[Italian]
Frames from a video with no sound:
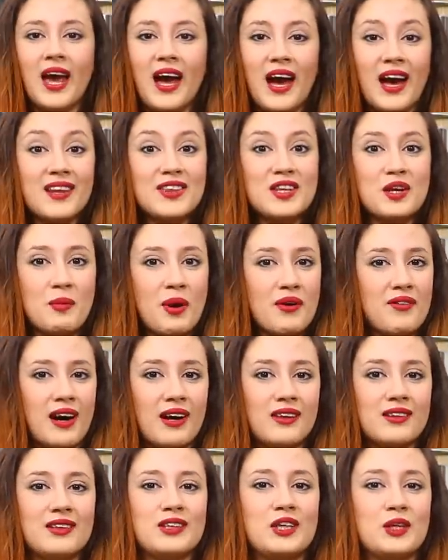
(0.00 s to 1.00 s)
Andiamo
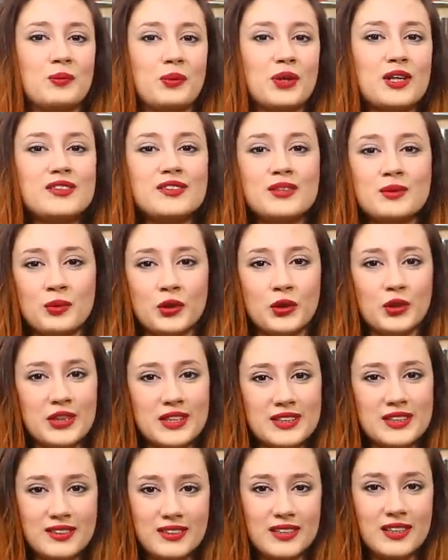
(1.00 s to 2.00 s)
avanti, il prossimo
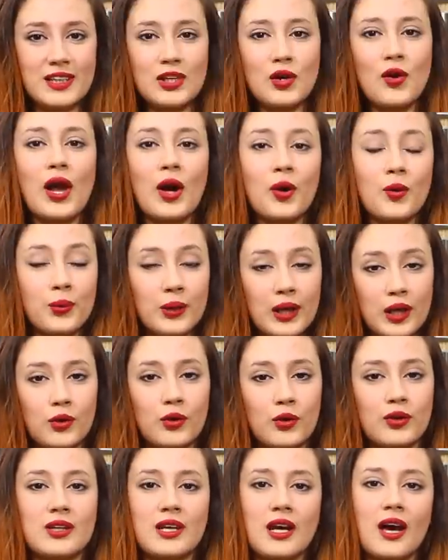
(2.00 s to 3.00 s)
consiglio è
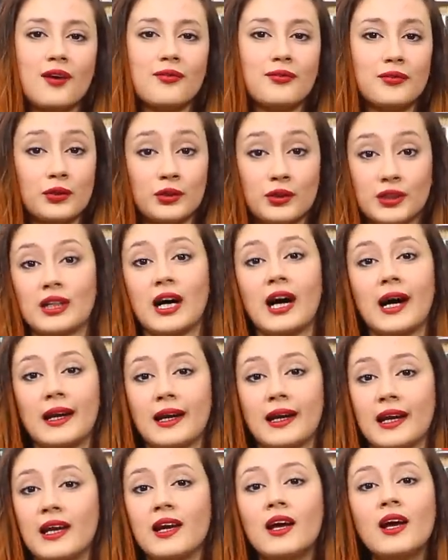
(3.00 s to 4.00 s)
quello di
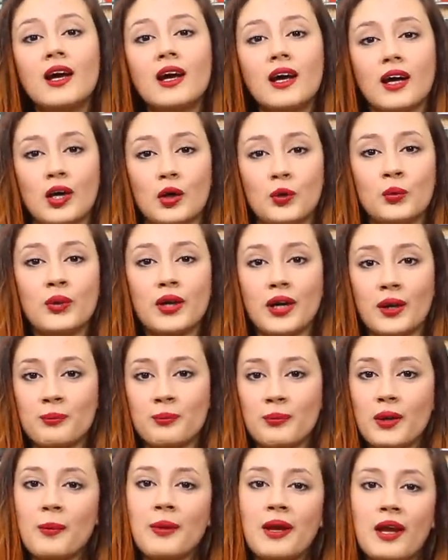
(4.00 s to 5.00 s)
affrontare eh, un
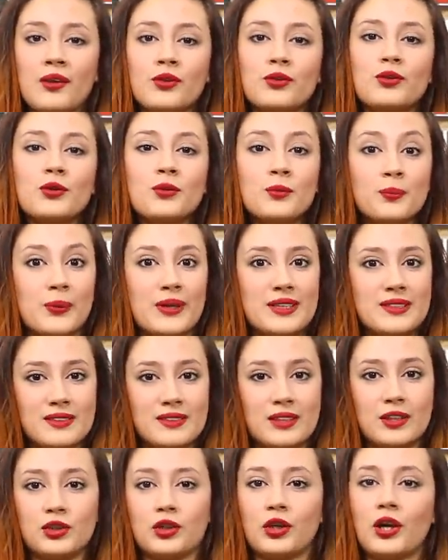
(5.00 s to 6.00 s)
cambiamento un passetto